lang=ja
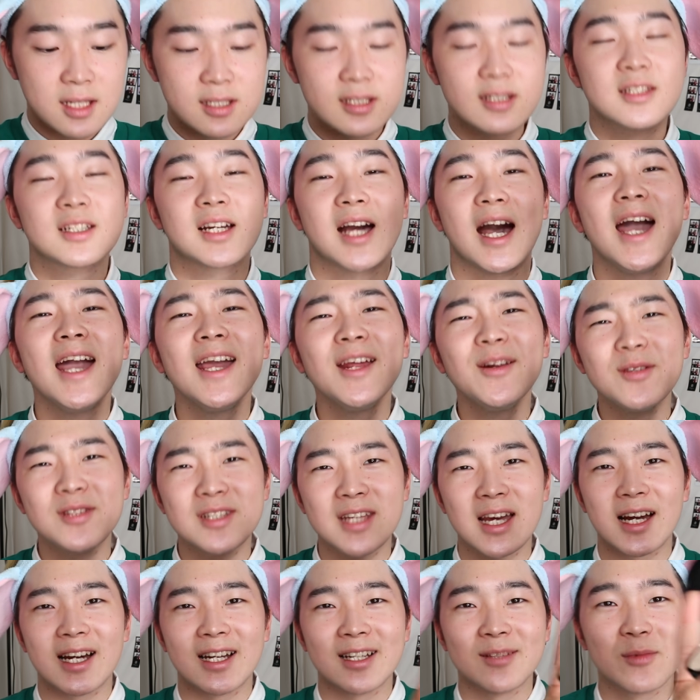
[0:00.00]
使える
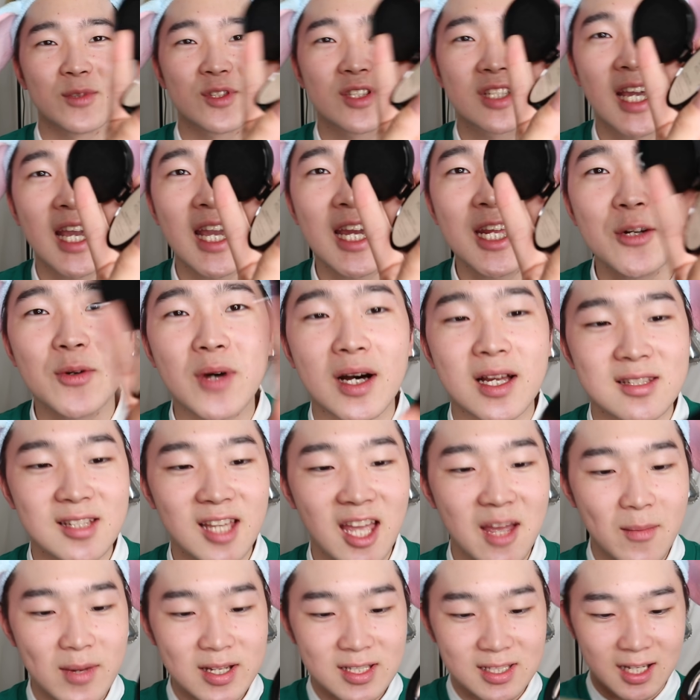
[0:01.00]
じゃん。もう使えるわ。使
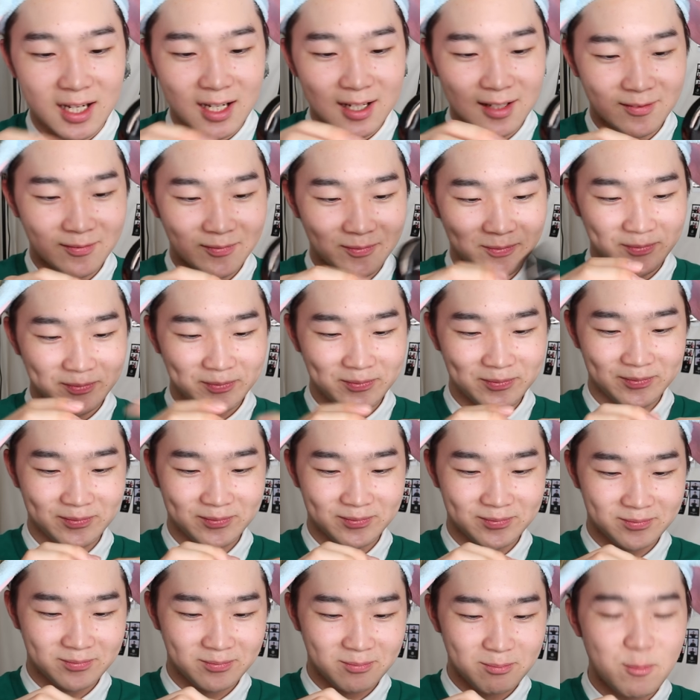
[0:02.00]
いました。
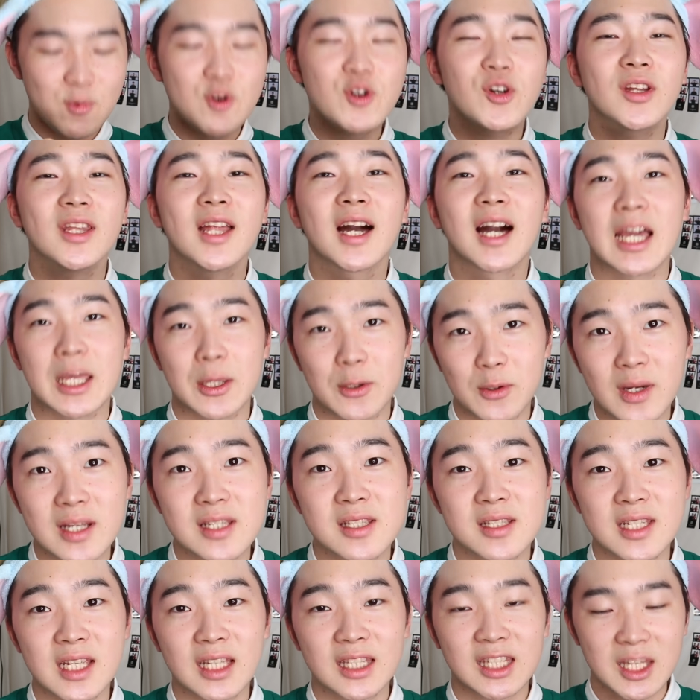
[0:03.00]
文句なんか言わ
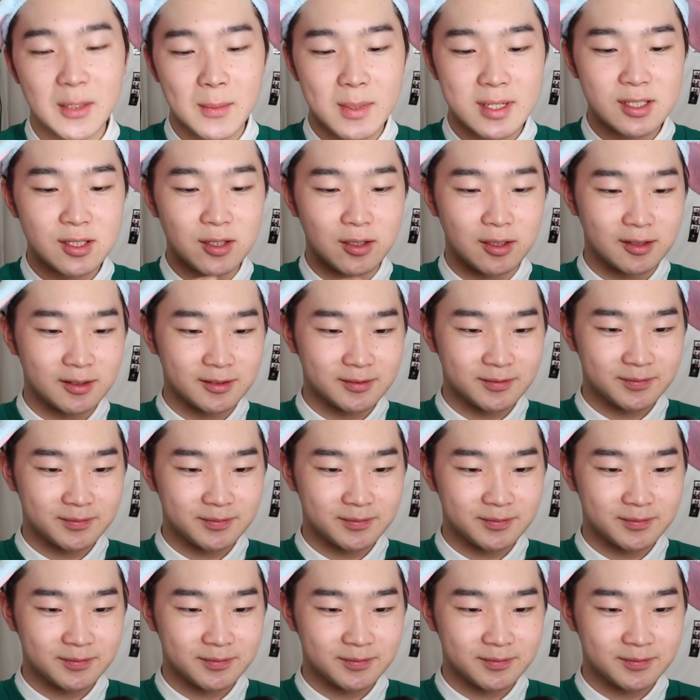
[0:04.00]
ずにやっていきましょう。